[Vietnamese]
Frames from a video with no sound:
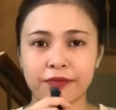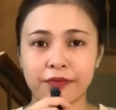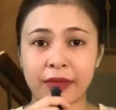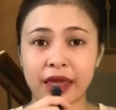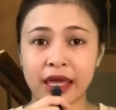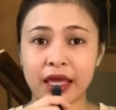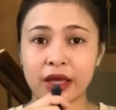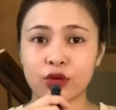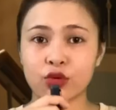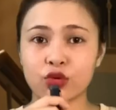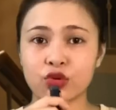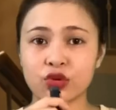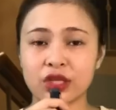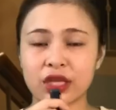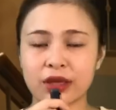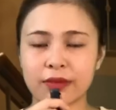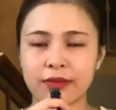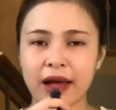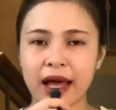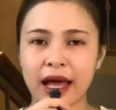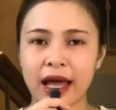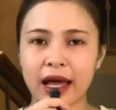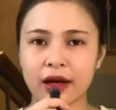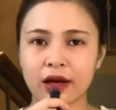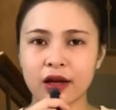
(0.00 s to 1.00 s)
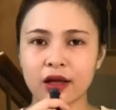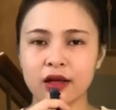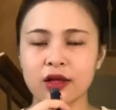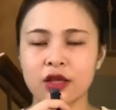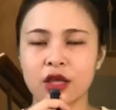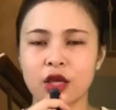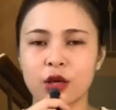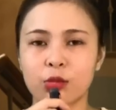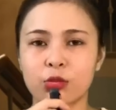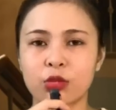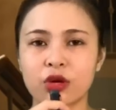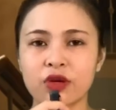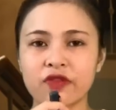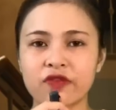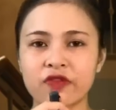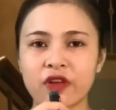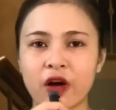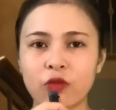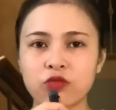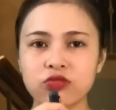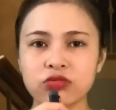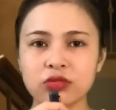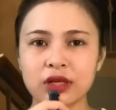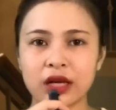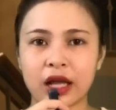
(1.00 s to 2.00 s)
mẹ của chị ba đó mới
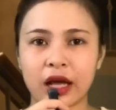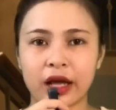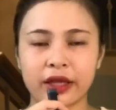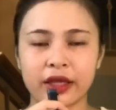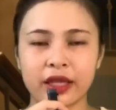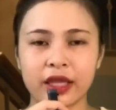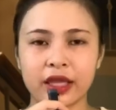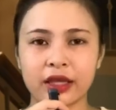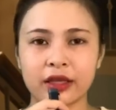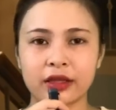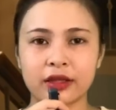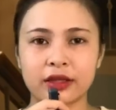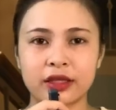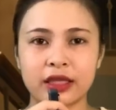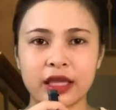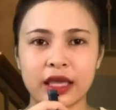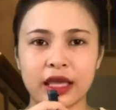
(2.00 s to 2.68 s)
phóng lại hen,